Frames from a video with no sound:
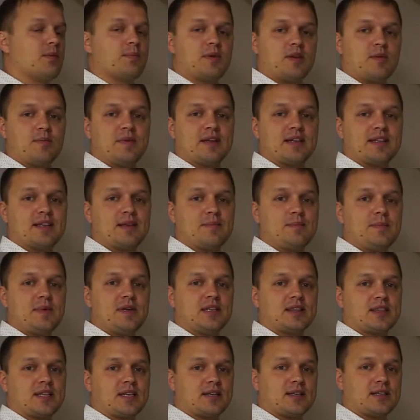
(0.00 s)
примерно
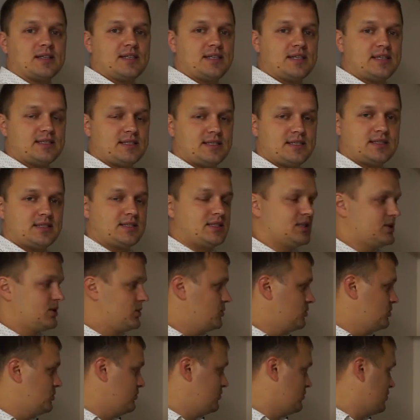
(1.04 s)
метр десять где-то
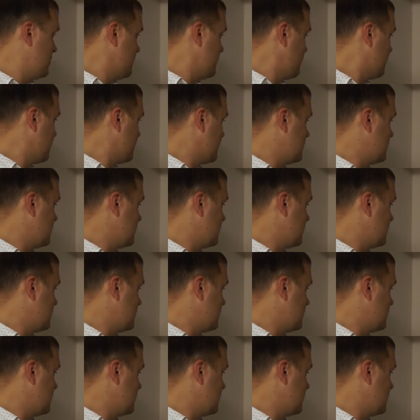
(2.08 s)
у него.